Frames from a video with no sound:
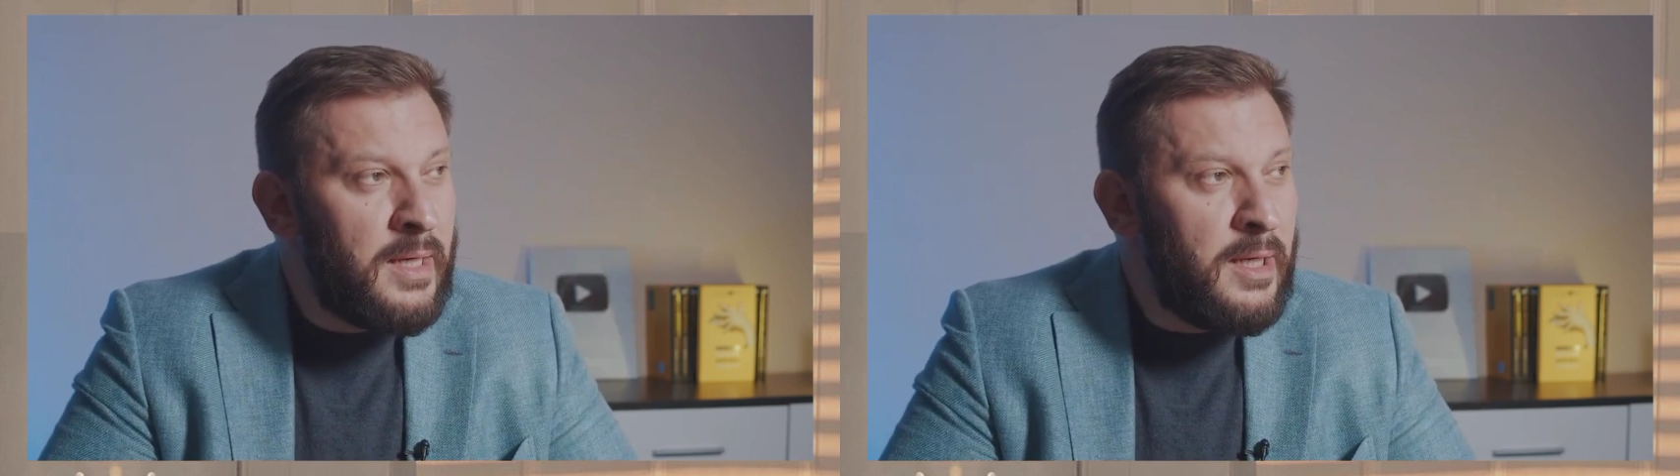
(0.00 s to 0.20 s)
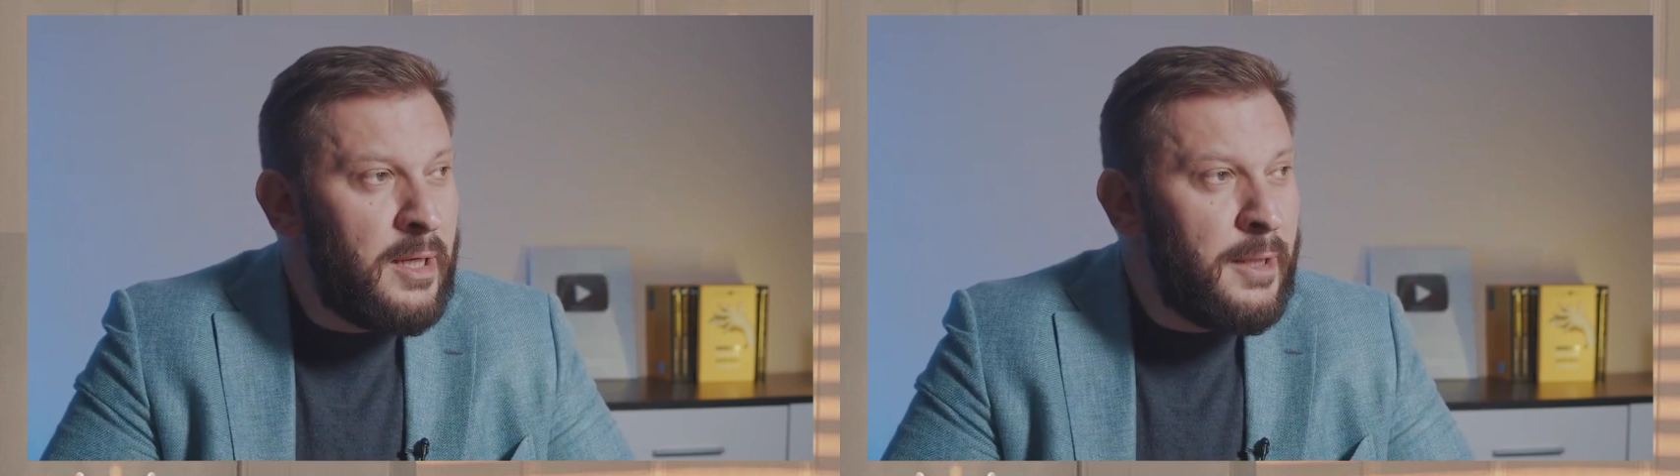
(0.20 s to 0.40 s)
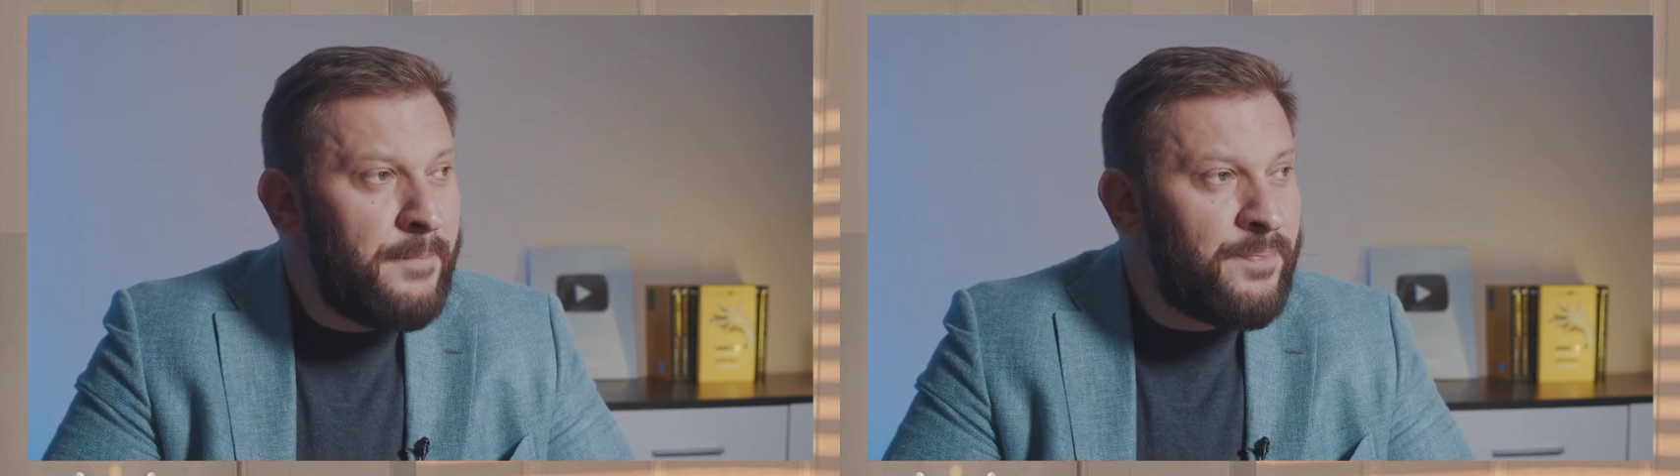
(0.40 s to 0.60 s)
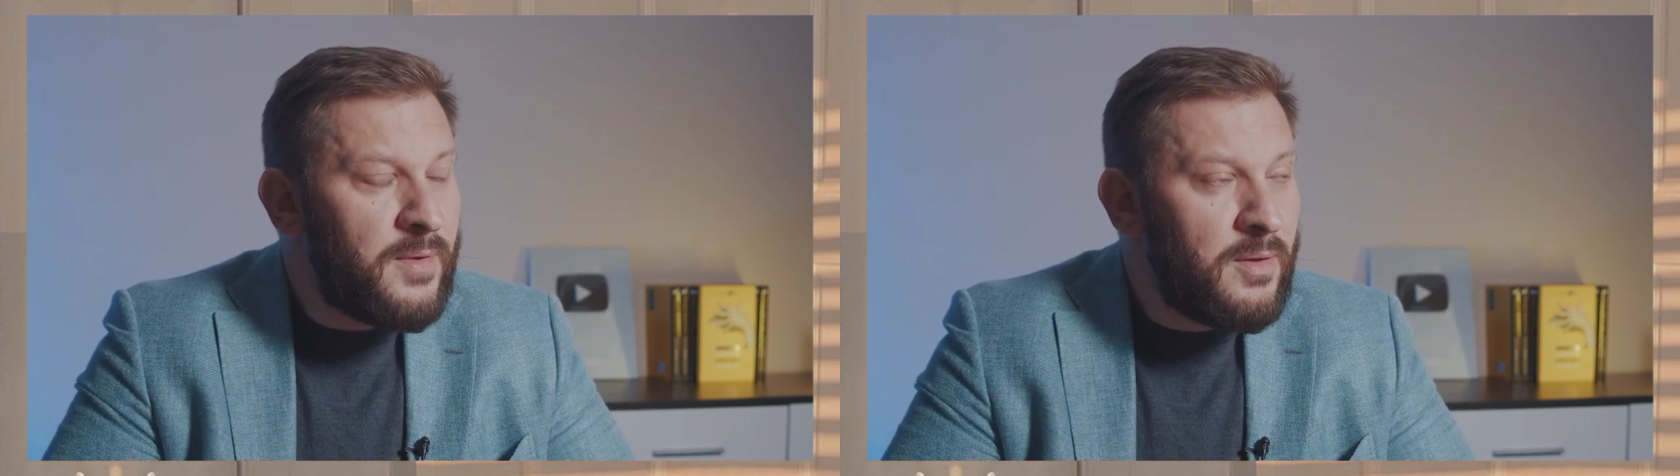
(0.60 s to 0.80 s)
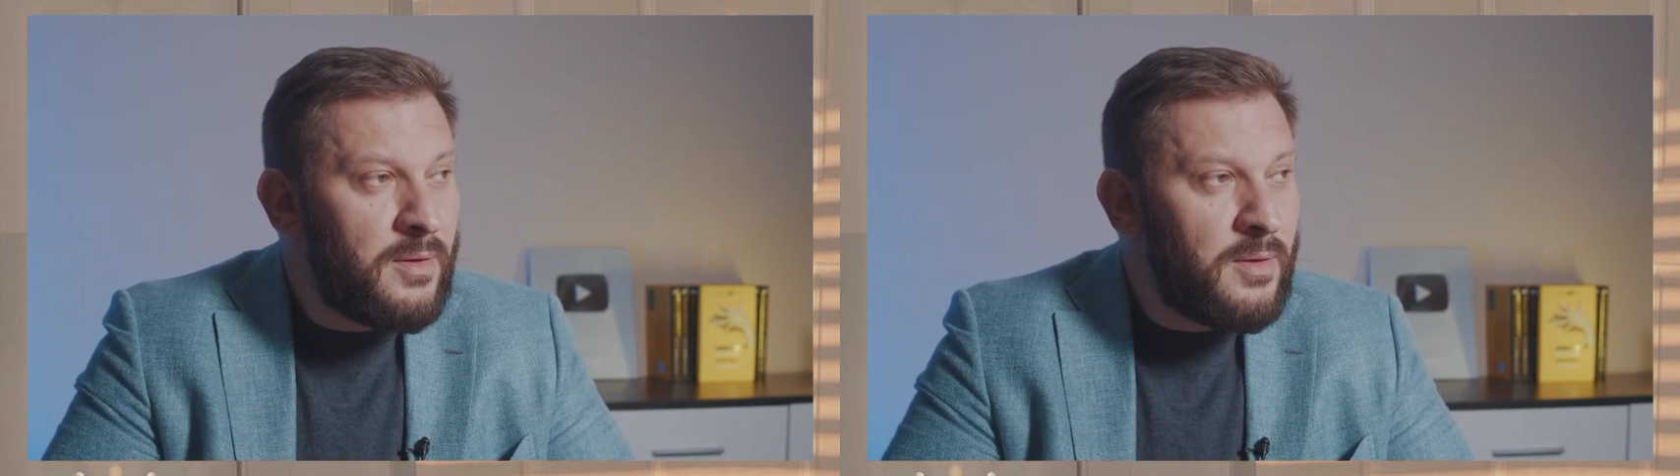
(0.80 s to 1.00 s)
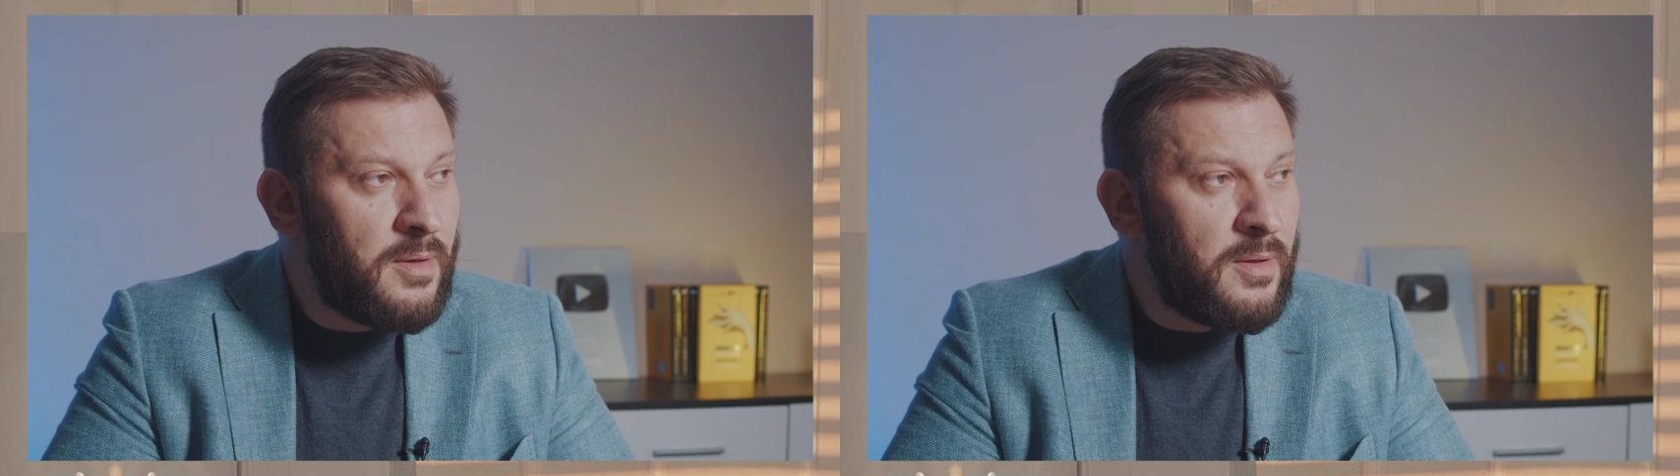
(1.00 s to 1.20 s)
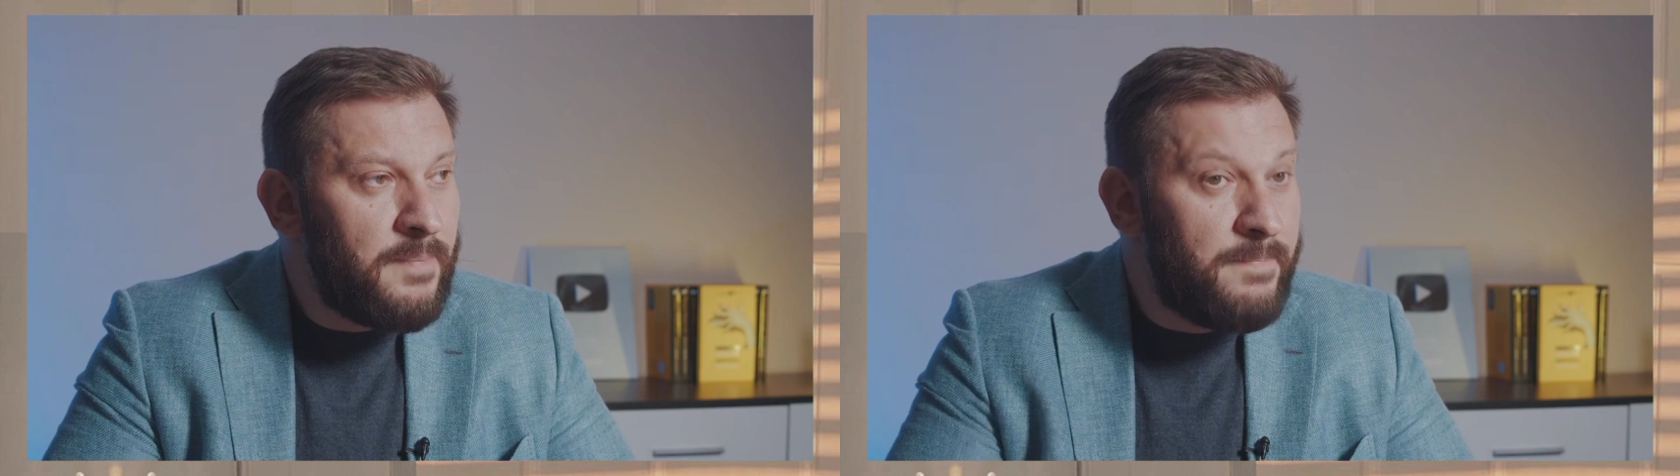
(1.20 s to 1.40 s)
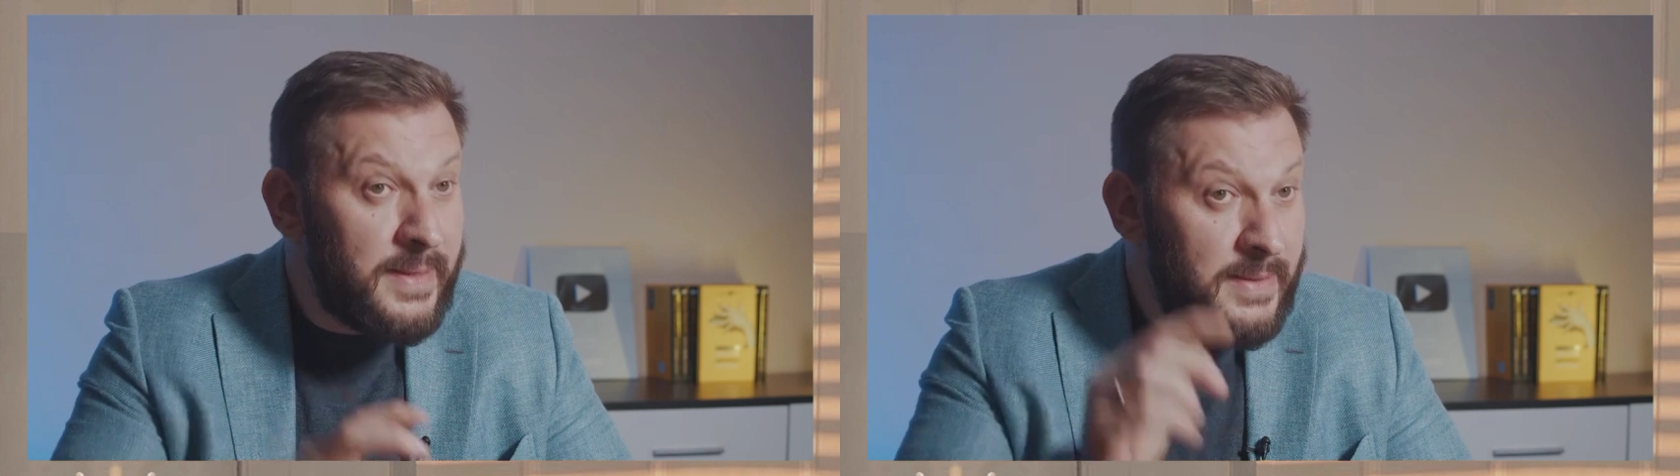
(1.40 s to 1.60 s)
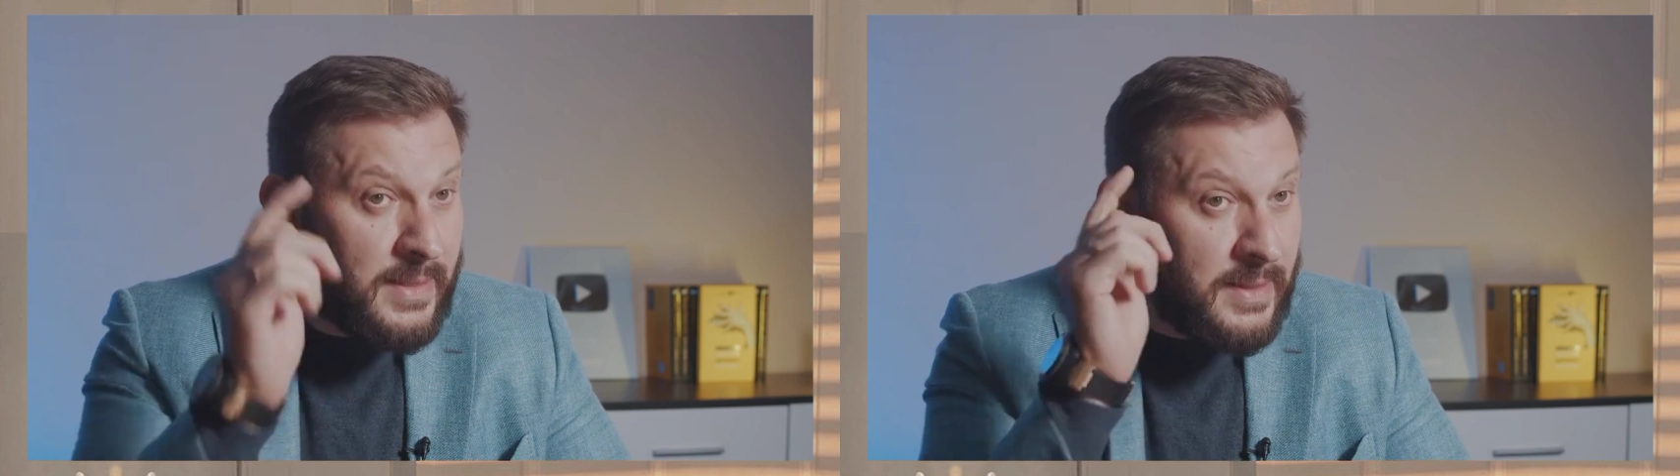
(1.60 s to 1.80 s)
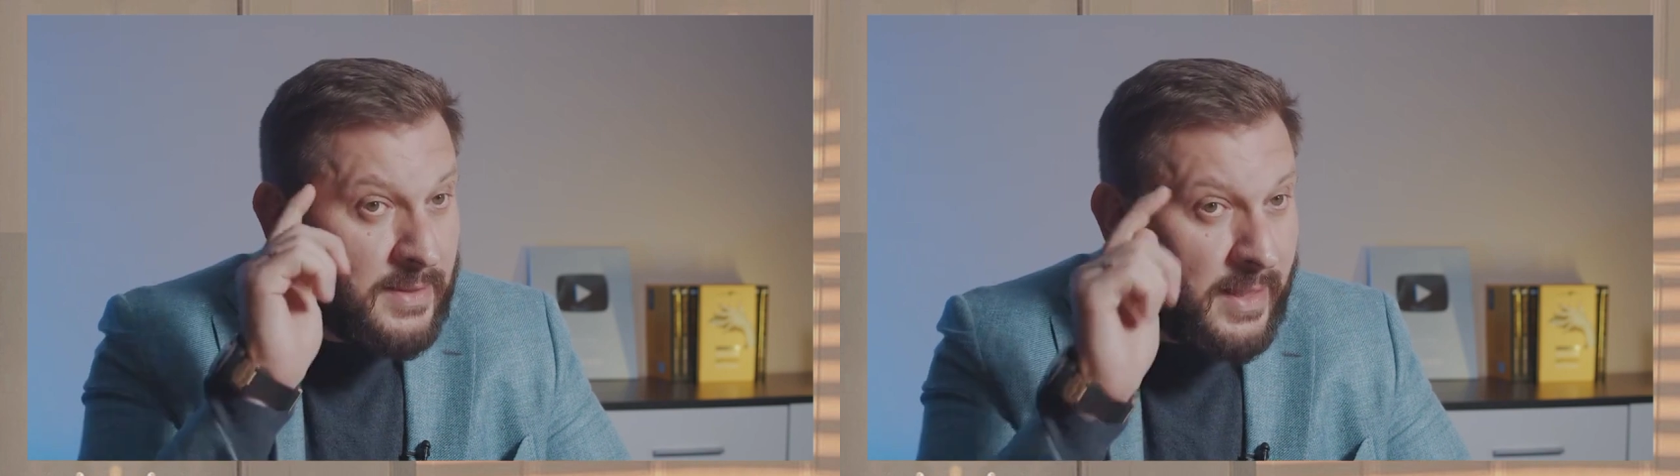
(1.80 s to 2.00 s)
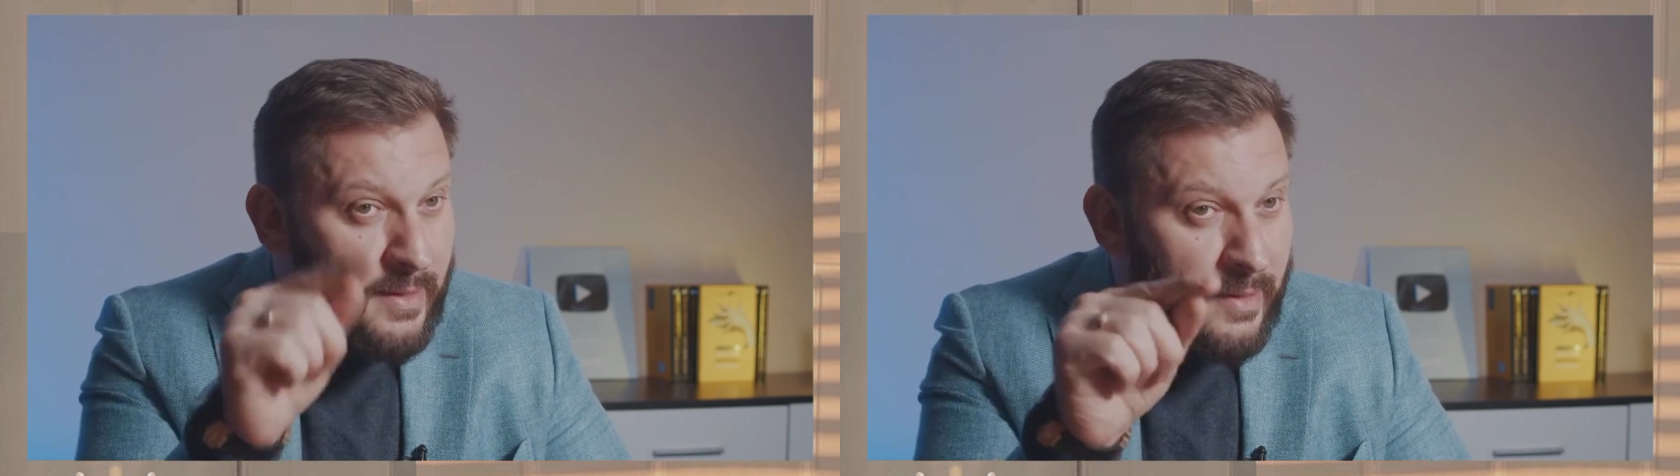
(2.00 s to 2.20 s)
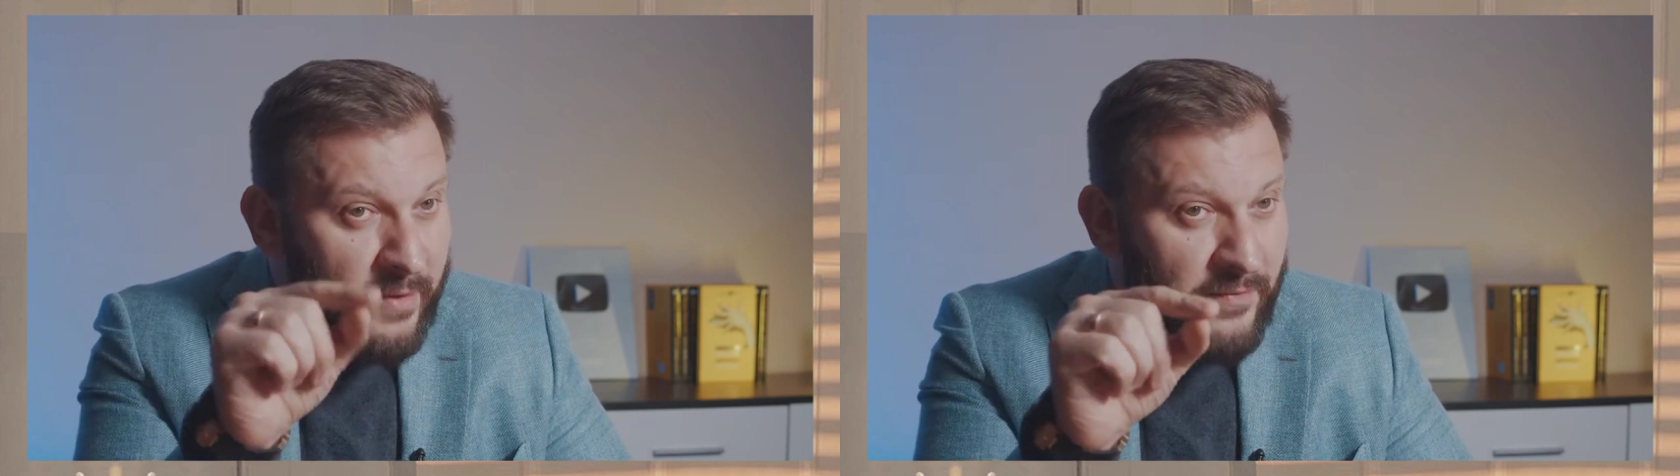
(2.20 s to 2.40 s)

И бессознательно